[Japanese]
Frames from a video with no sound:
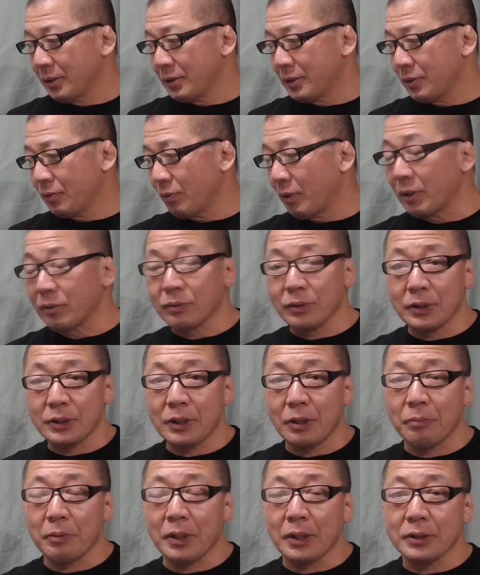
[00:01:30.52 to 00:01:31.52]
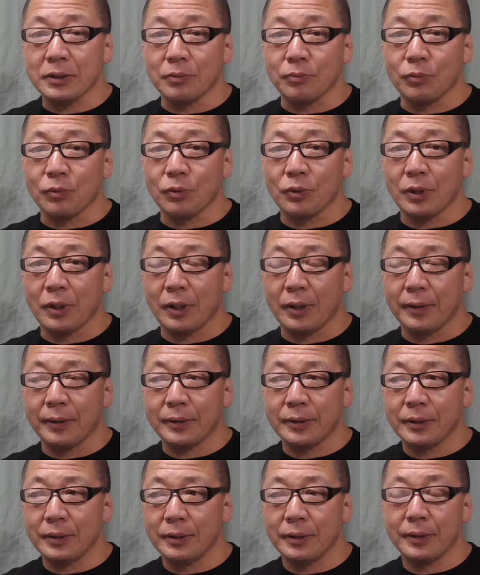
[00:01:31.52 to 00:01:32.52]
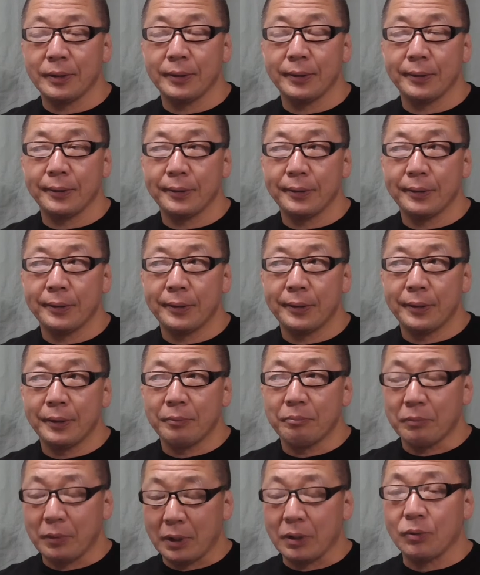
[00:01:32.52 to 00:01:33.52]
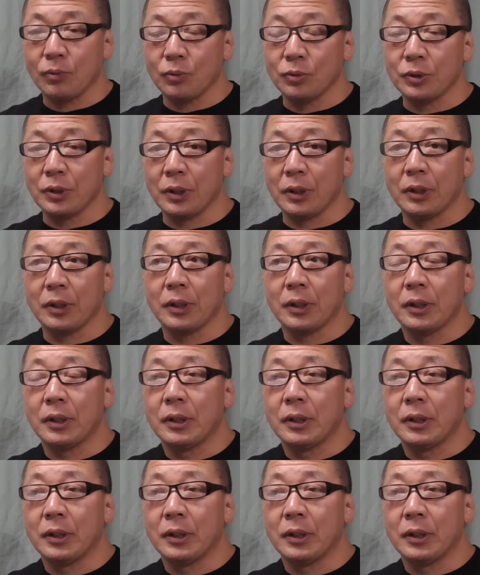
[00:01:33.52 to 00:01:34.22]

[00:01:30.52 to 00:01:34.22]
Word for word: ちと楽に喋らせてもろてまあ当然